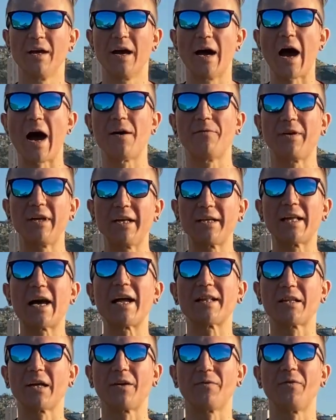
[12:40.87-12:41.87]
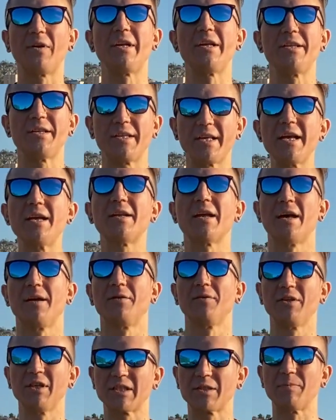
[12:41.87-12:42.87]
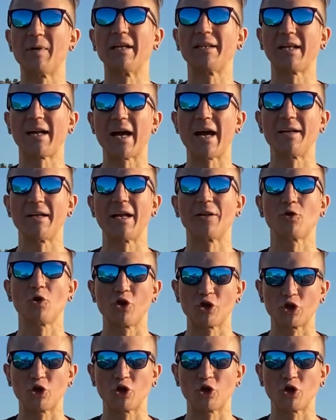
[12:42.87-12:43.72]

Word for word: А валидатор Валентина, несмотря на то,